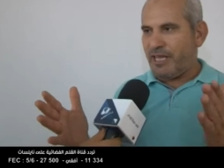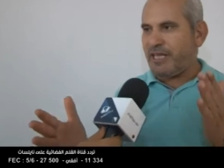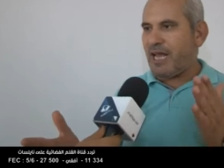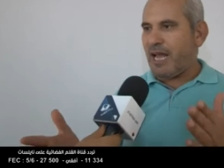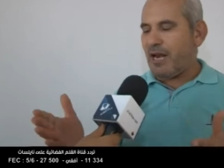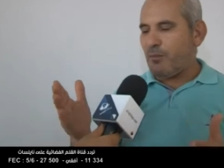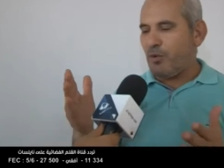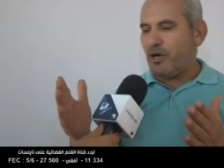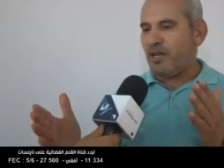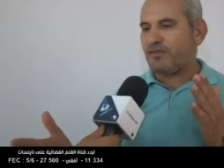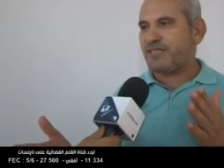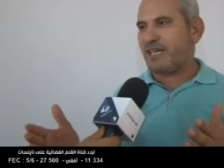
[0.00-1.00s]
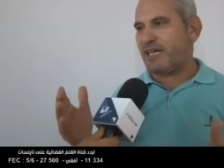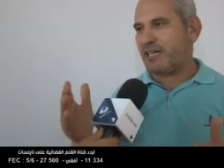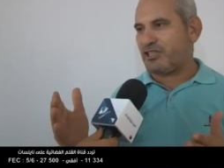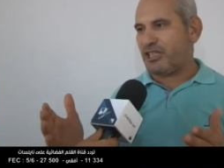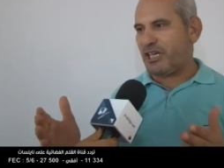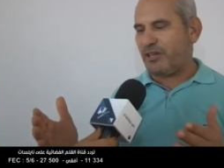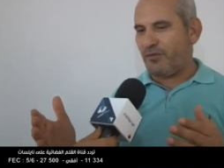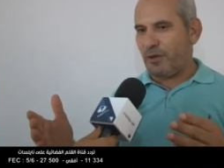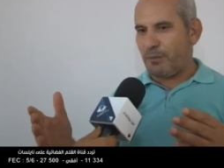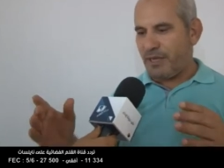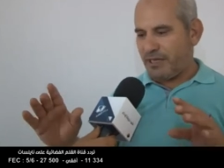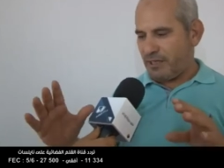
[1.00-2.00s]
هي المنافسة غير
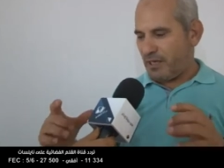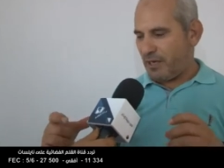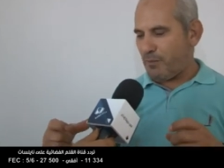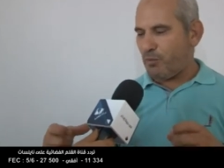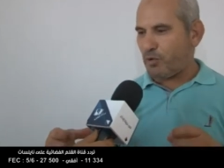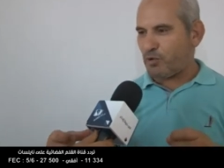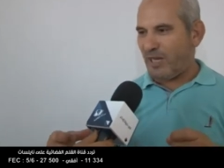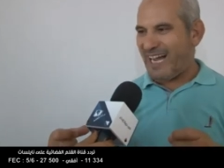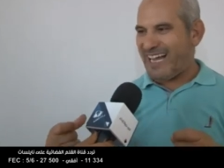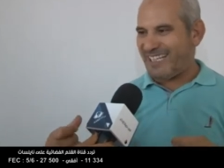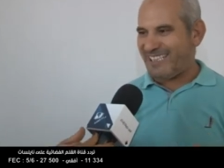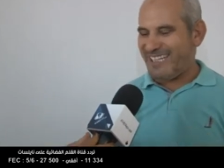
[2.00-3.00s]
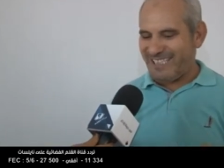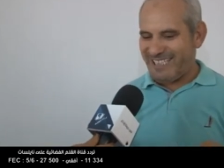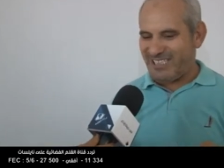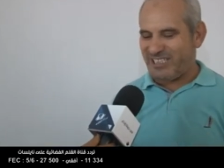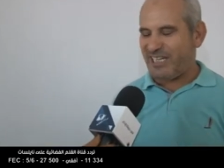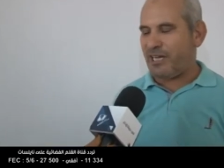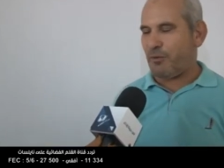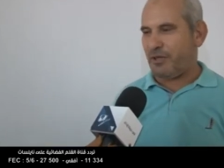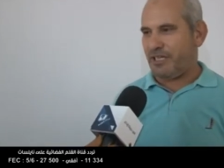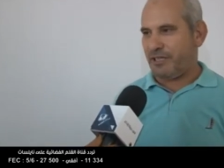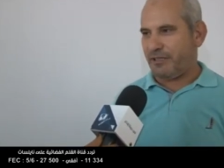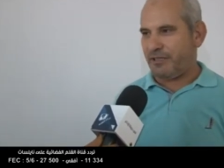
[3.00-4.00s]
الشريفة بين المتعهدين
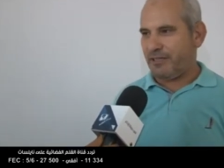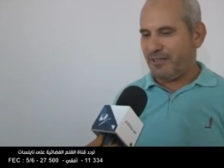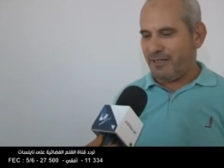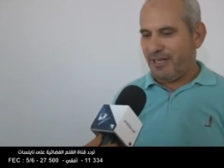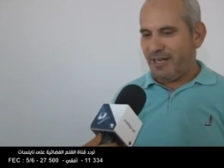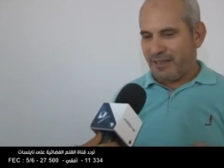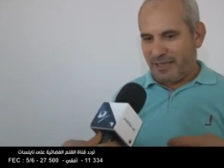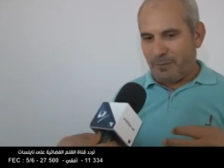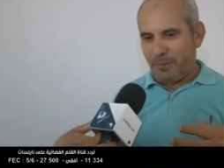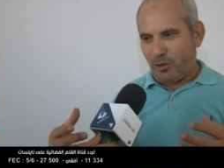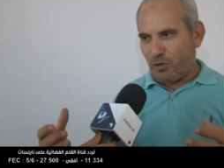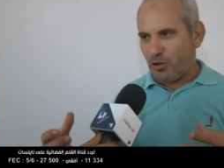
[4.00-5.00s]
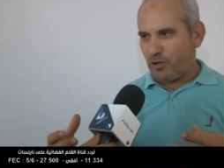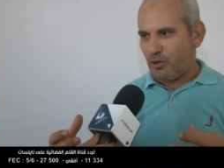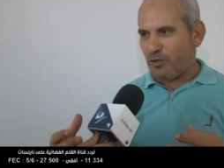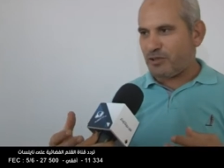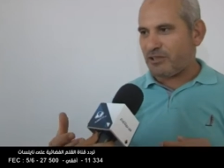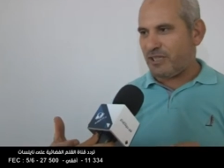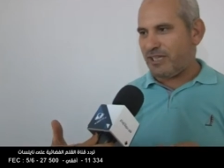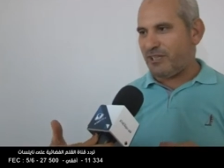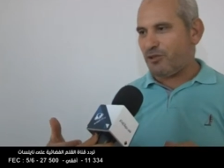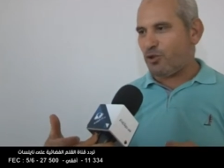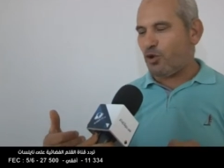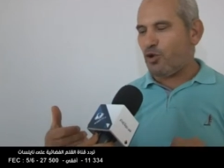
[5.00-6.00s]
الجهويين ثم كونكورونس
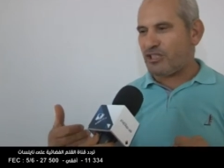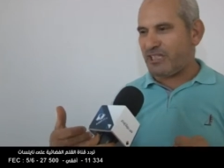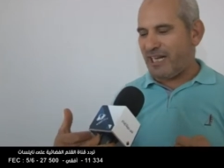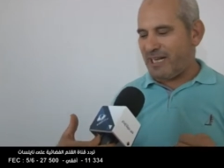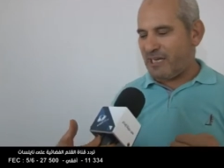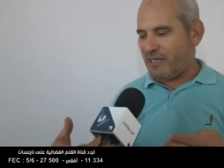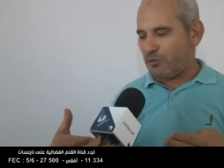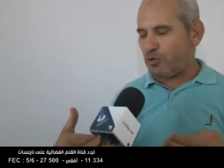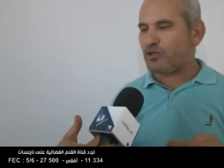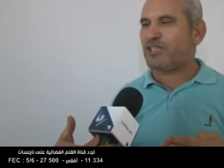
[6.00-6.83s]
اللي تخرج اللي